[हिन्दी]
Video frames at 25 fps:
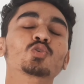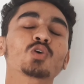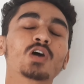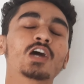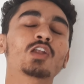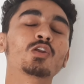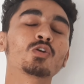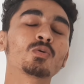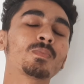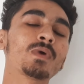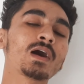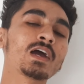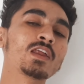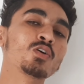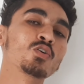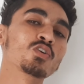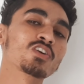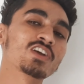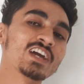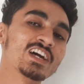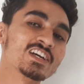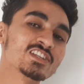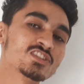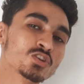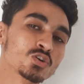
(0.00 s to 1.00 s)
तो हेलो भाई
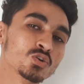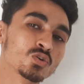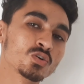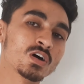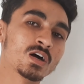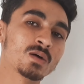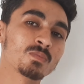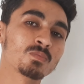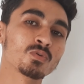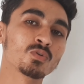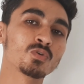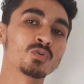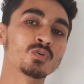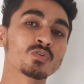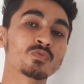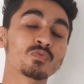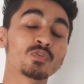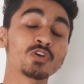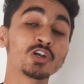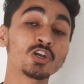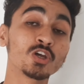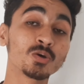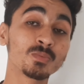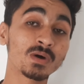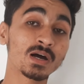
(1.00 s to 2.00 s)
लोग कैसे हो आप लोग
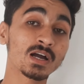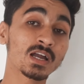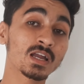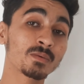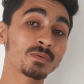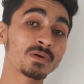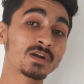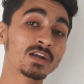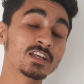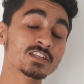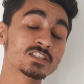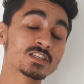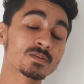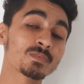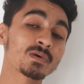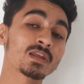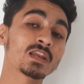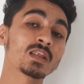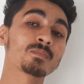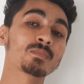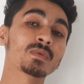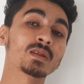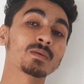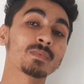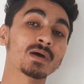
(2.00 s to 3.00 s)
वीडियो में आगे बढ़ने से
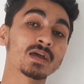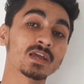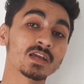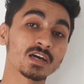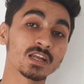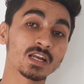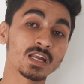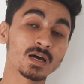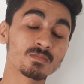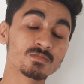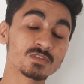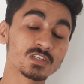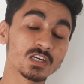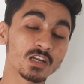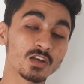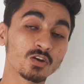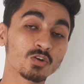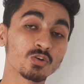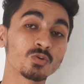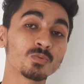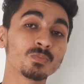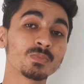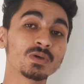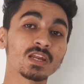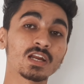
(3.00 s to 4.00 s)
पहले अपने भाई का नाम जान
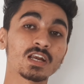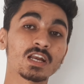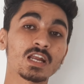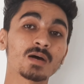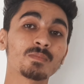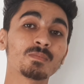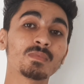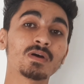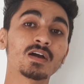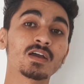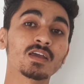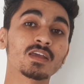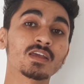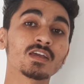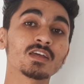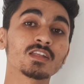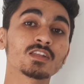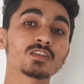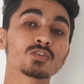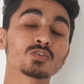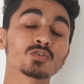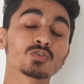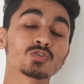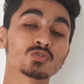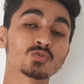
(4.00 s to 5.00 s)
लो मेरा नाम है
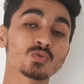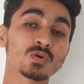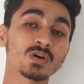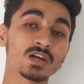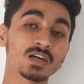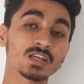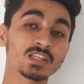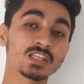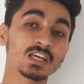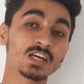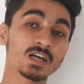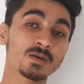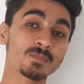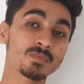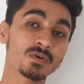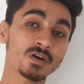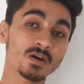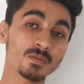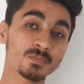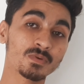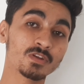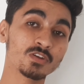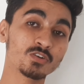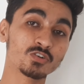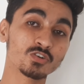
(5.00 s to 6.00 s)
अंकित तो स्वागत है आपका
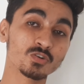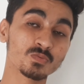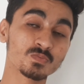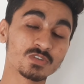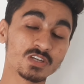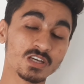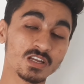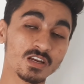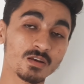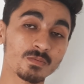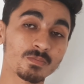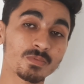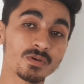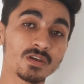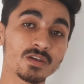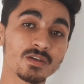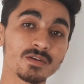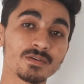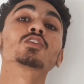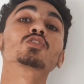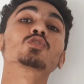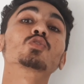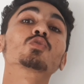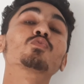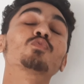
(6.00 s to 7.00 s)
अपने यूट्यूब चैनल पे
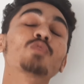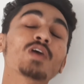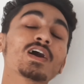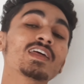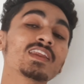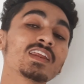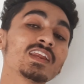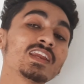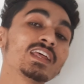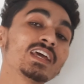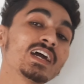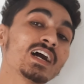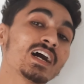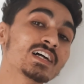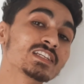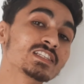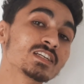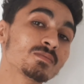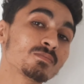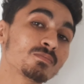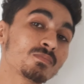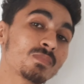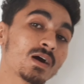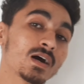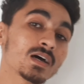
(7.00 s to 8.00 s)
तो फाइनली आज
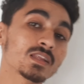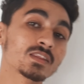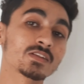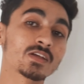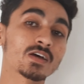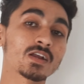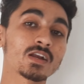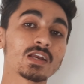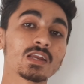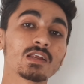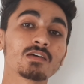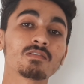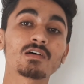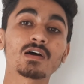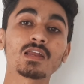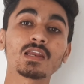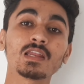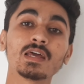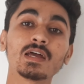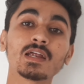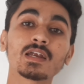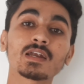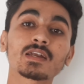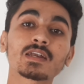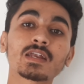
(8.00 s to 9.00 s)
हम बात करने
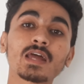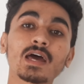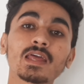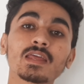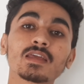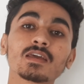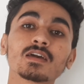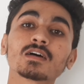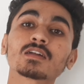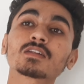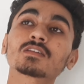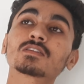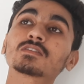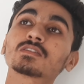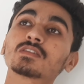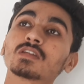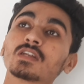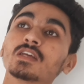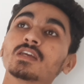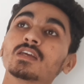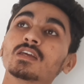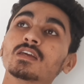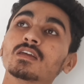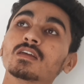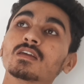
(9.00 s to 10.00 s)
वाले हैं टाइगर
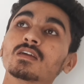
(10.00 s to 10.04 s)
थ्री